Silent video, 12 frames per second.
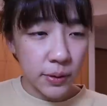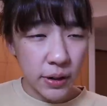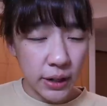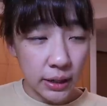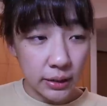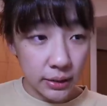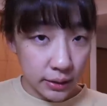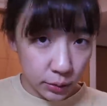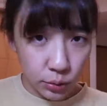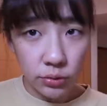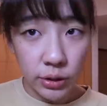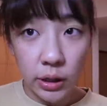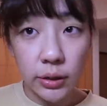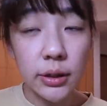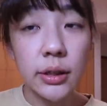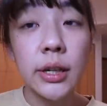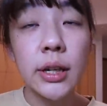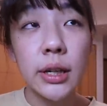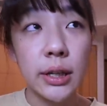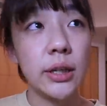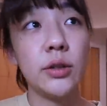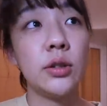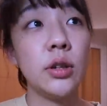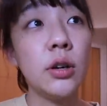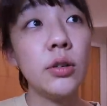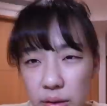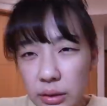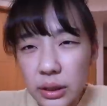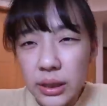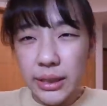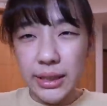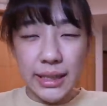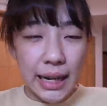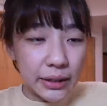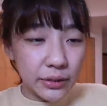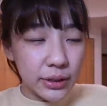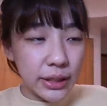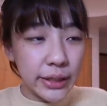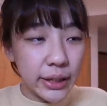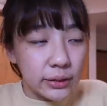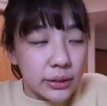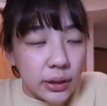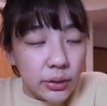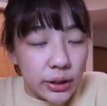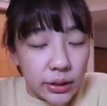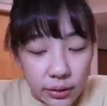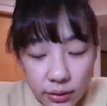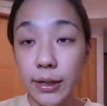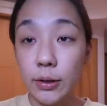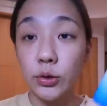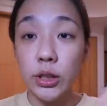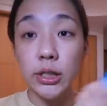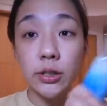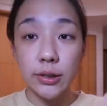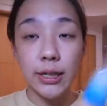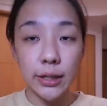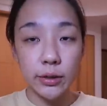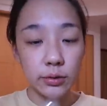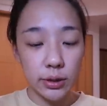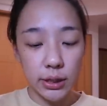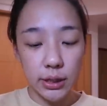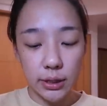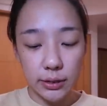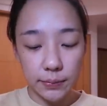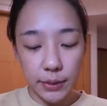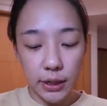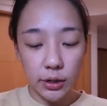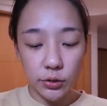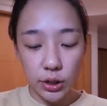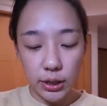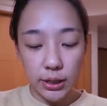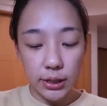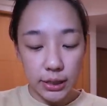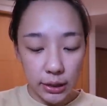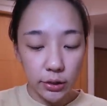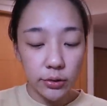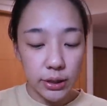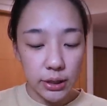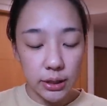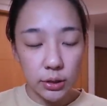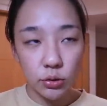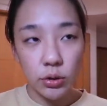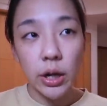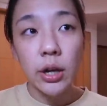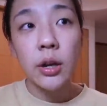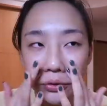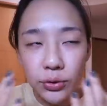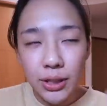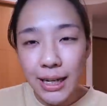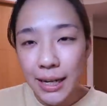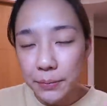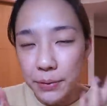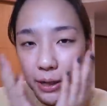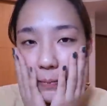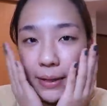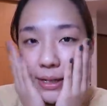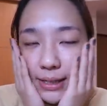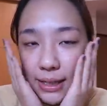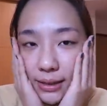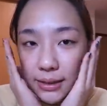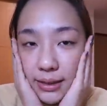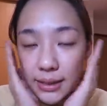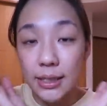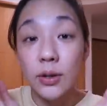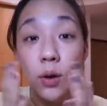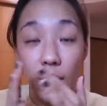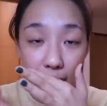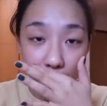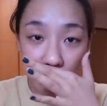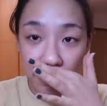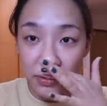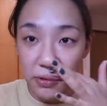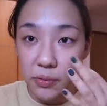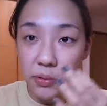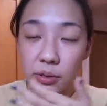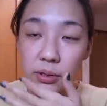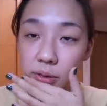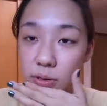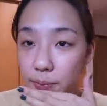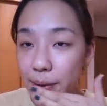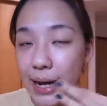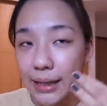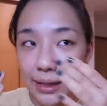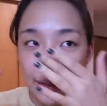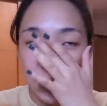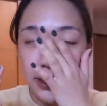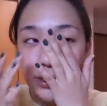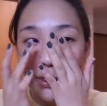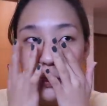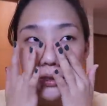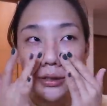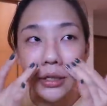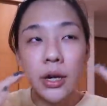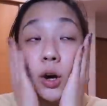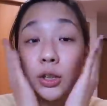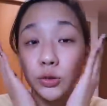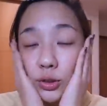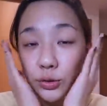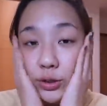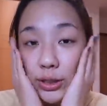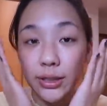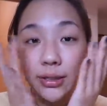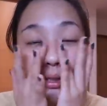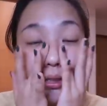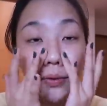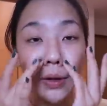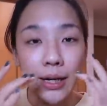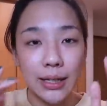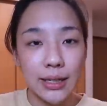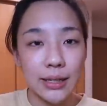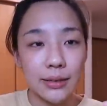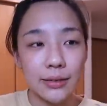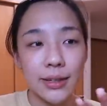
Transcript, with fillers: 保养真的很重要的一个时候，呃，这个茶都冷掉，好冷哦。那我最近有在用这个碧尔泉的晶透奇迹水，虽然它比较偏向是精华液，不过我有候就把它当成像是化妆水跟精华液。